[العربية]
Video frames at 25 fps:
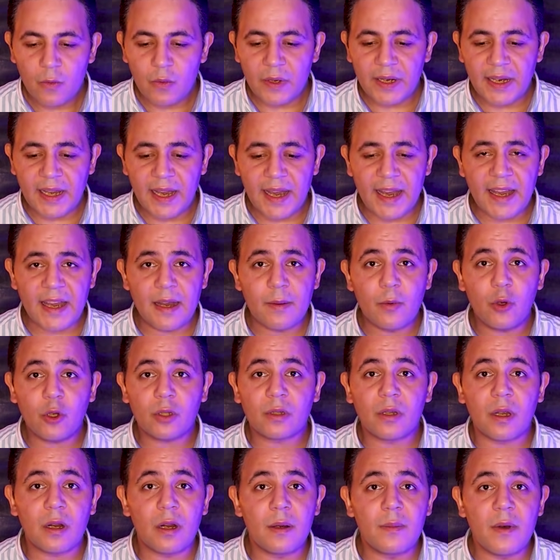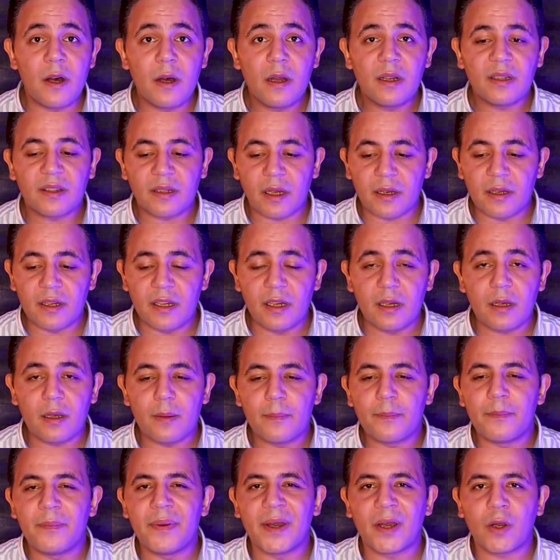ونهاية محترمة تليق
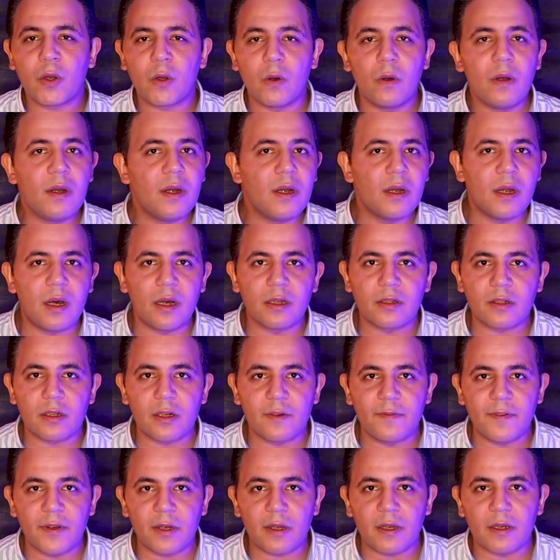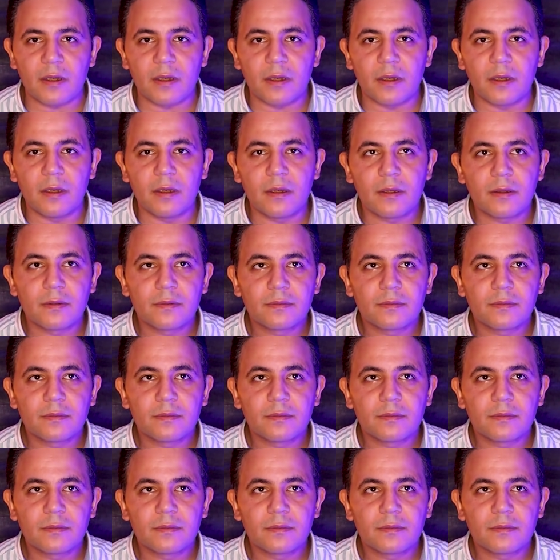بكل أطراف القضية